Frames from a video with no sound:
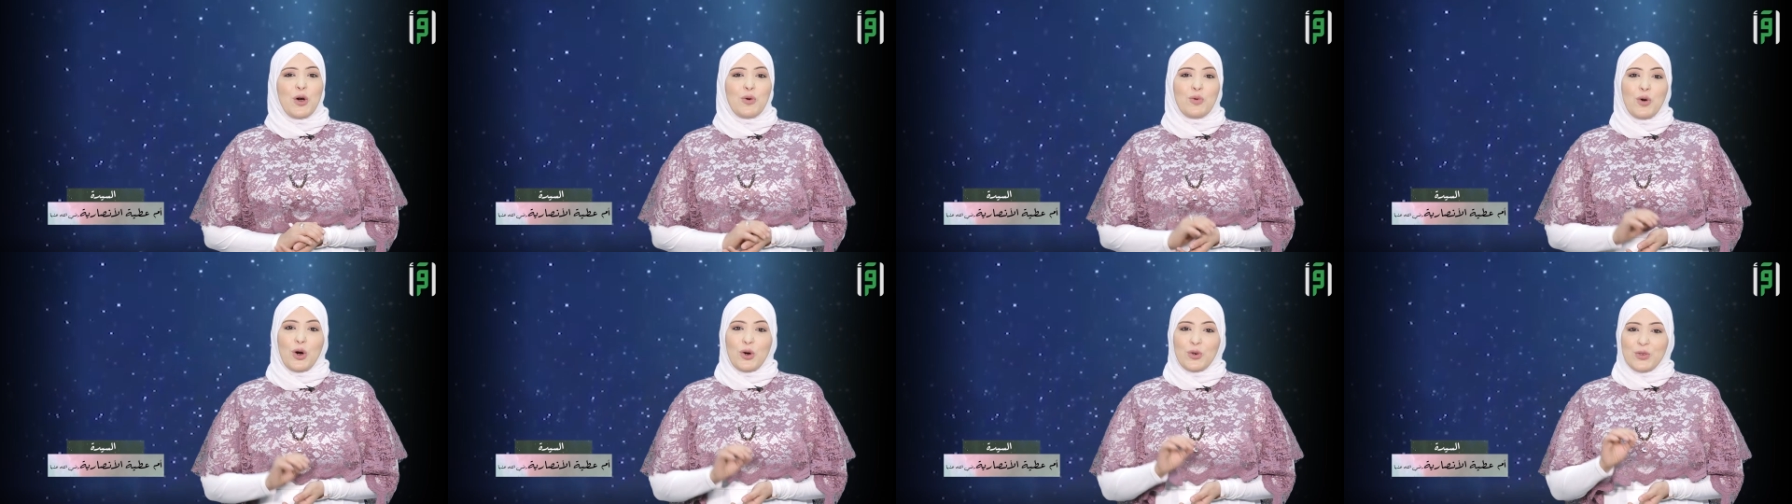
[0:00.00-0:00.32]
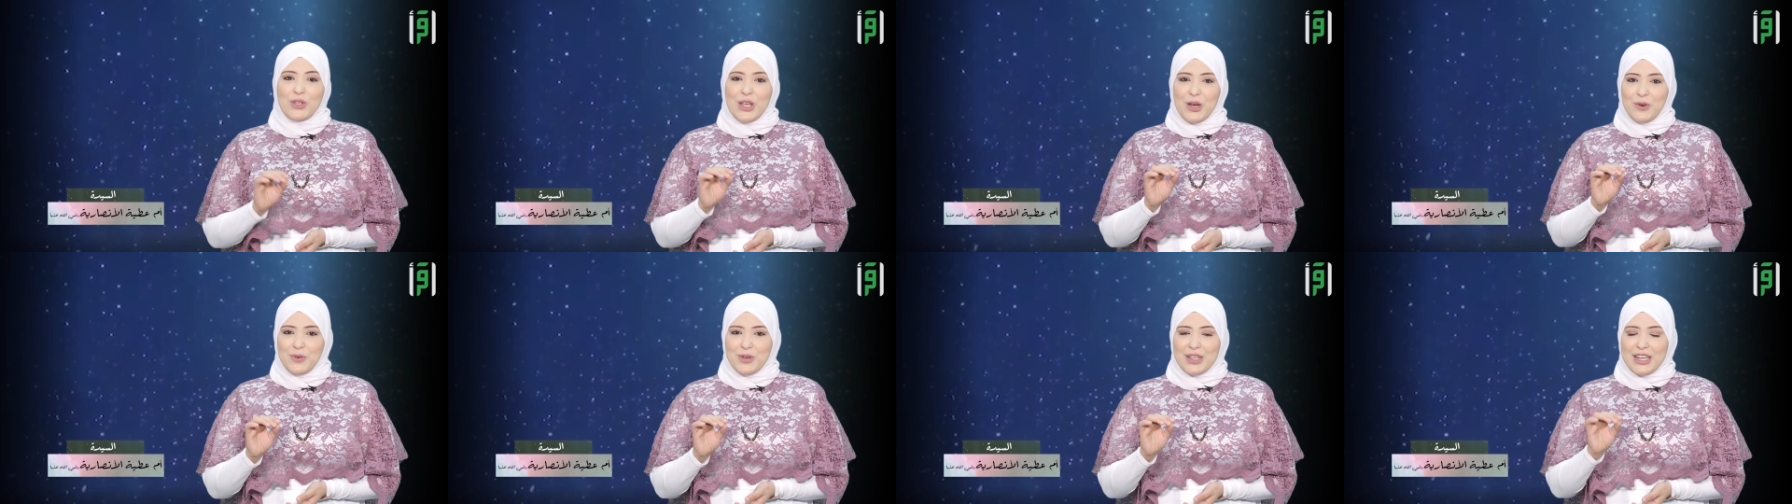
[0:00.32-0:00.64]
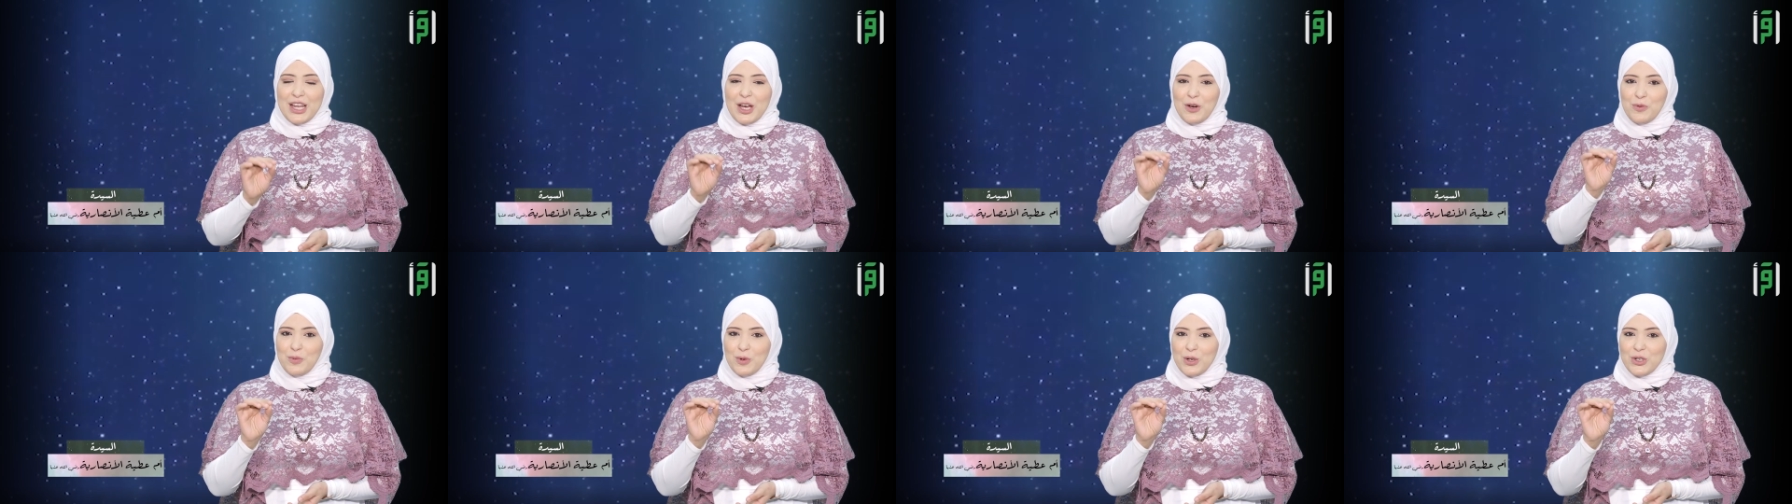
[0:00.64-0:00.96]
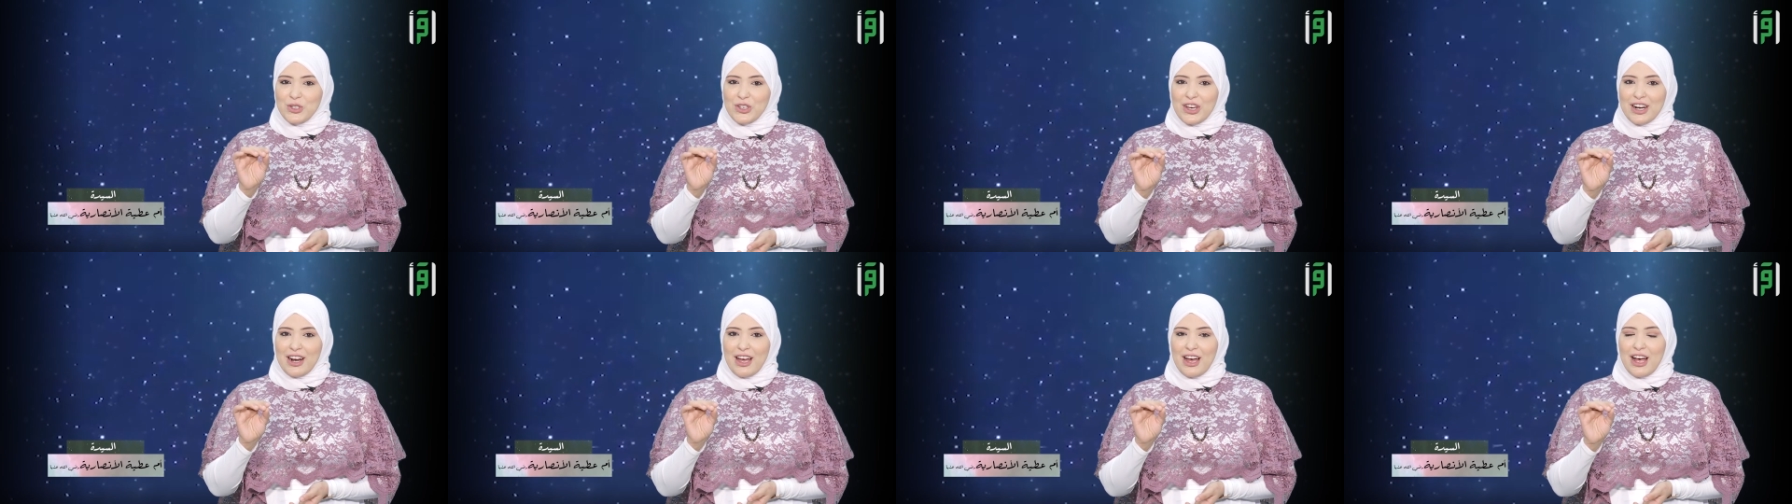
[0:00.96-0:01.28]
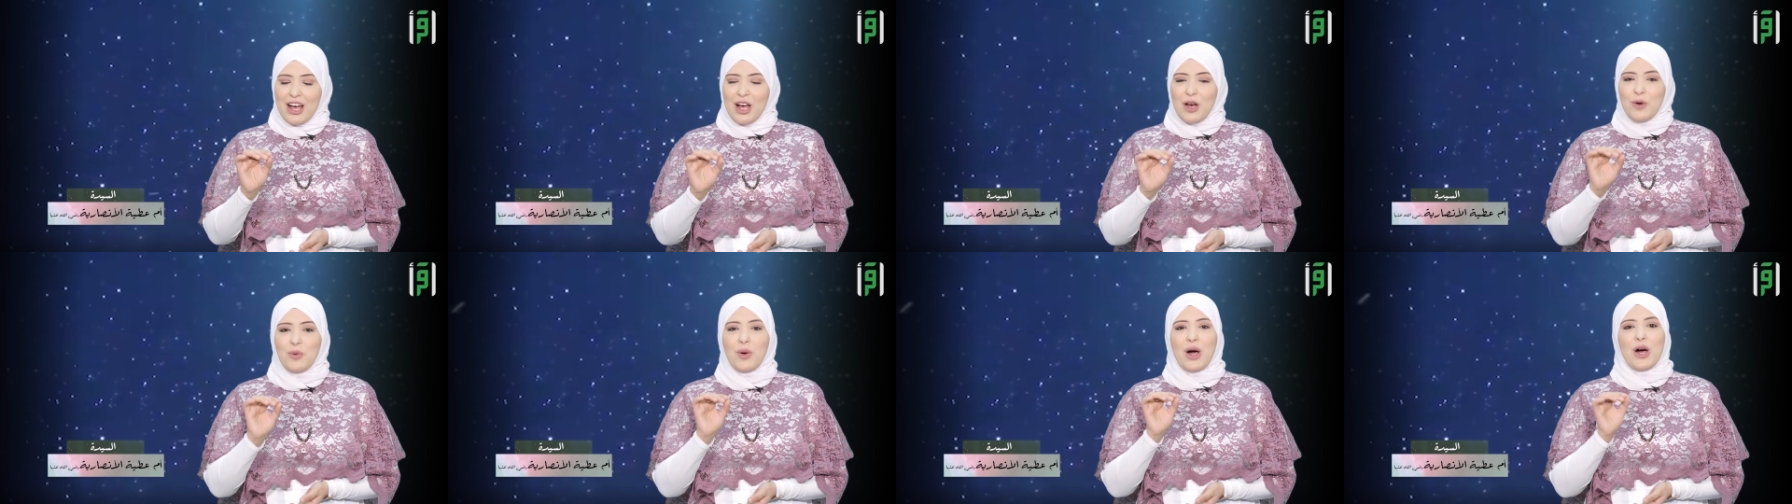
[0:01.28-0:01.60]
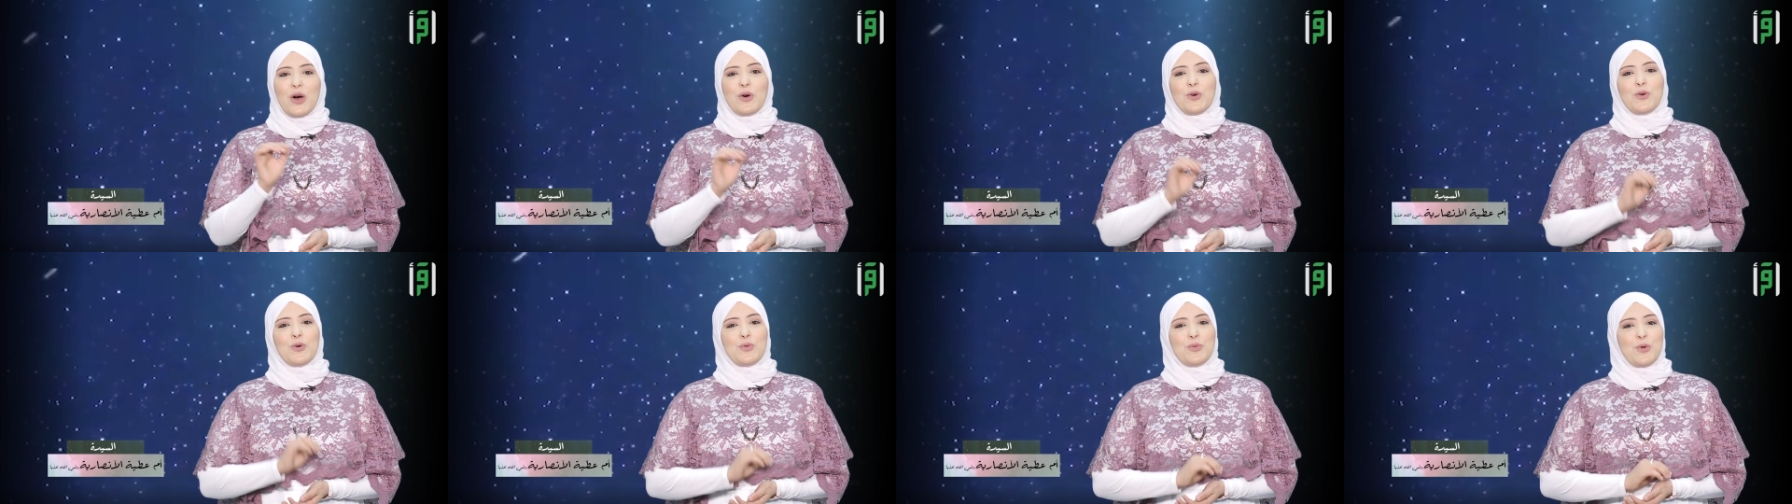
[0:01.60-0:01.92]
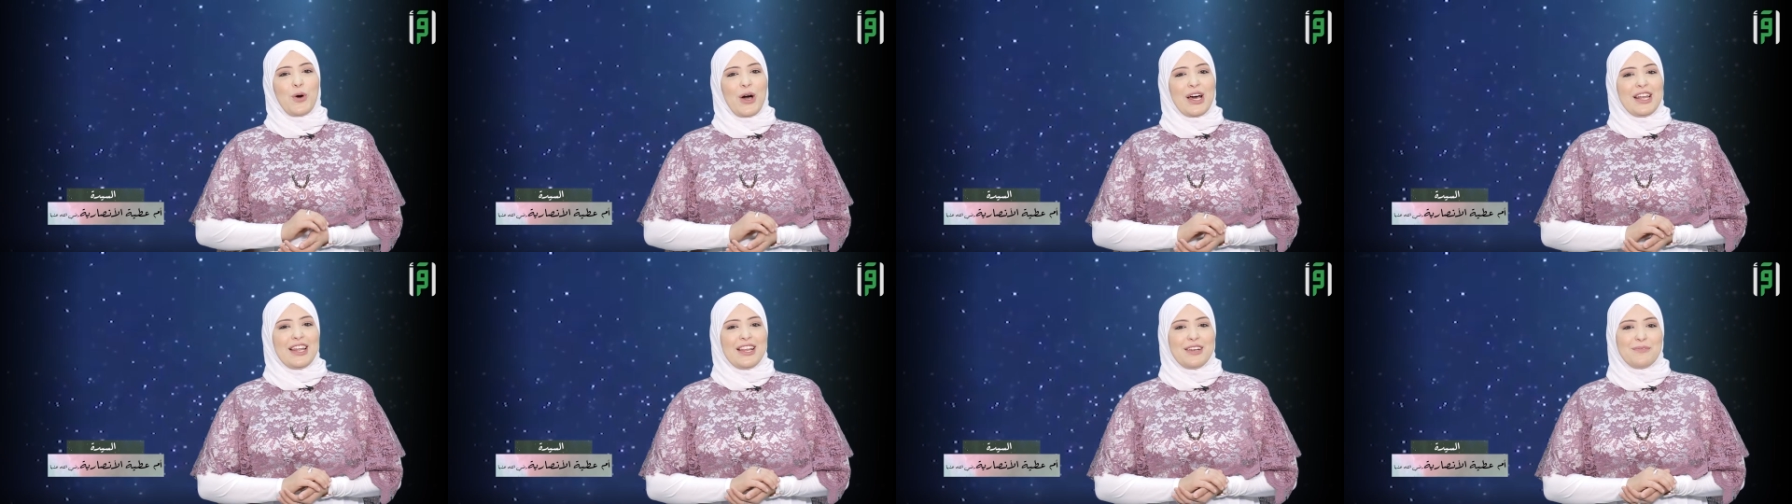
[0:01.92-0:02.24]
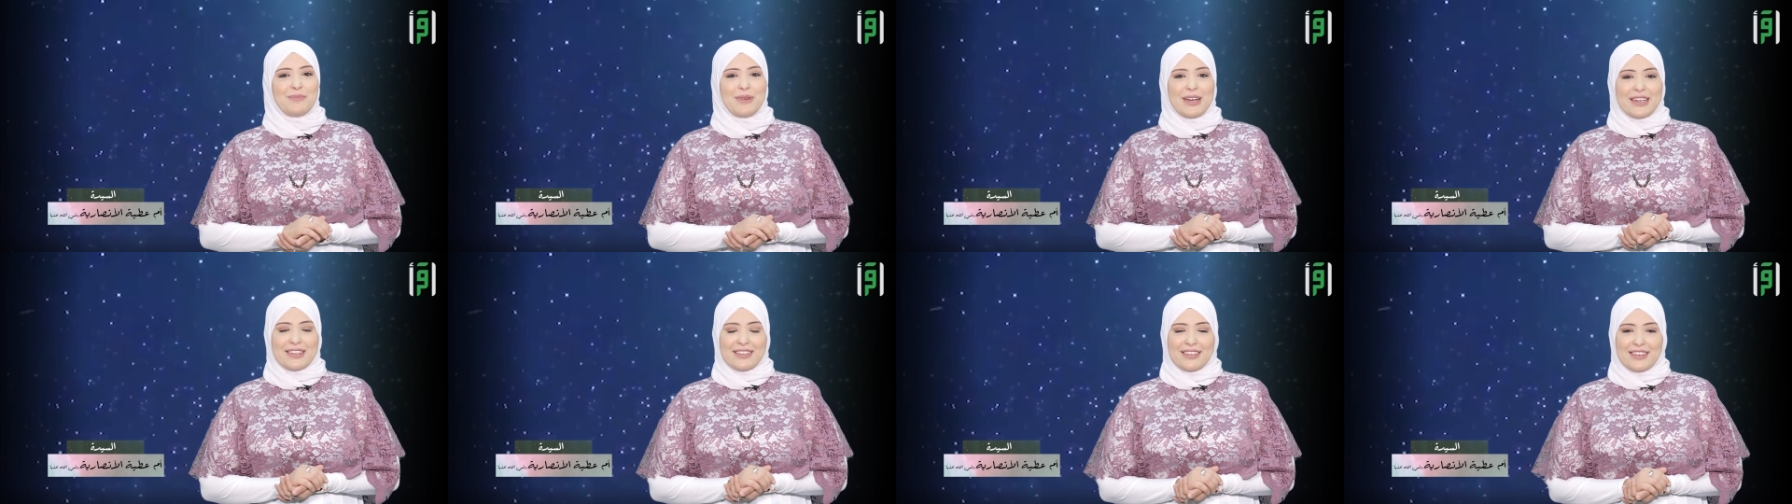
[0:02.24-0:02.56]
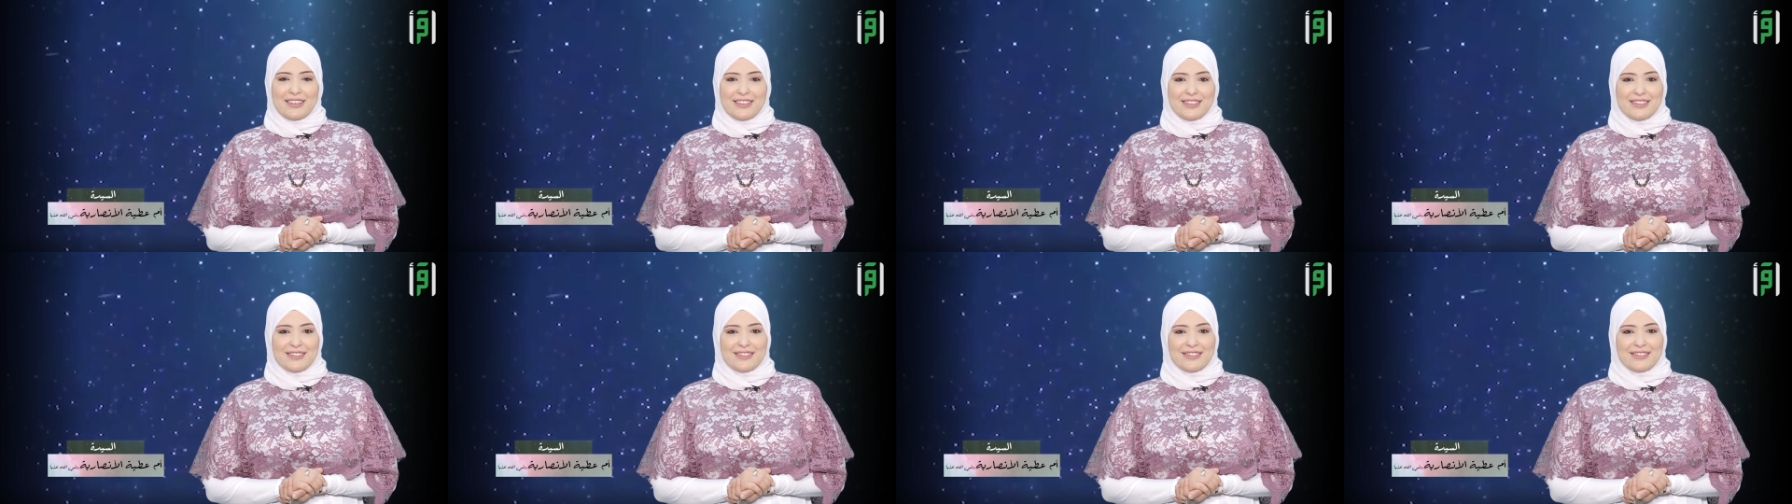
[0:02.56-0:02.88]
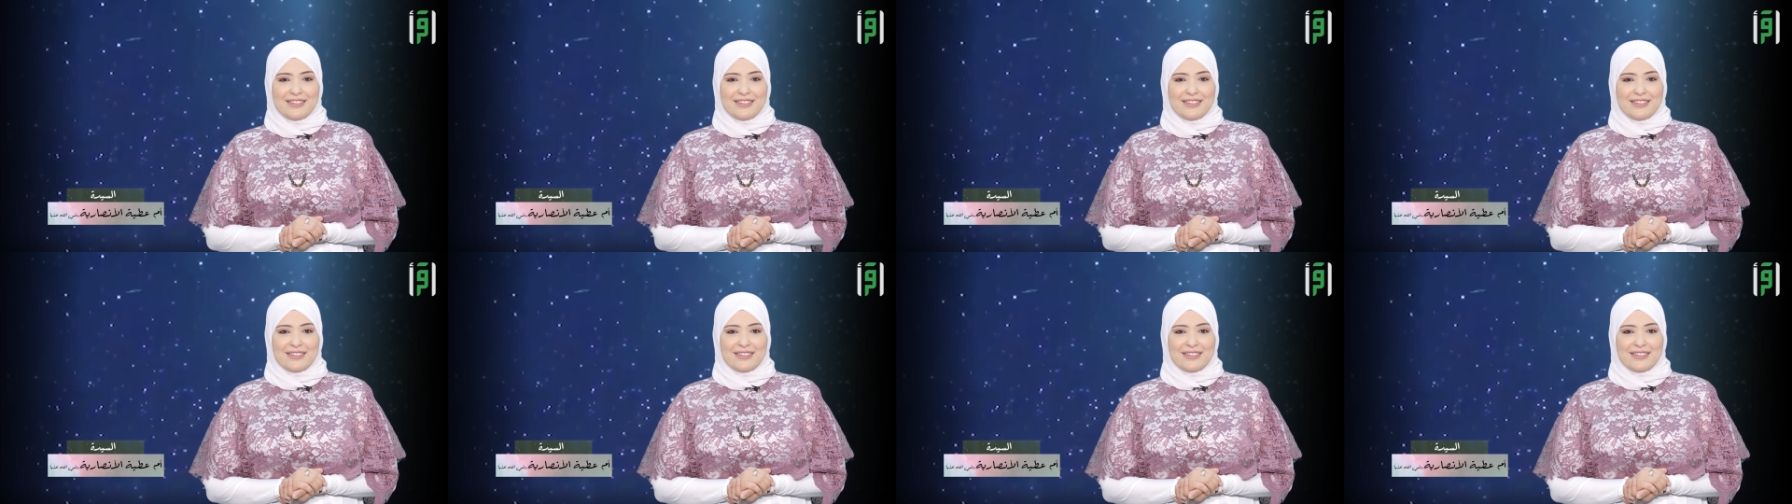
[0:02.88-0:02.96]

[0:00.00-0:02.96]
واداوي لهم الجرحى واقوم على المرضى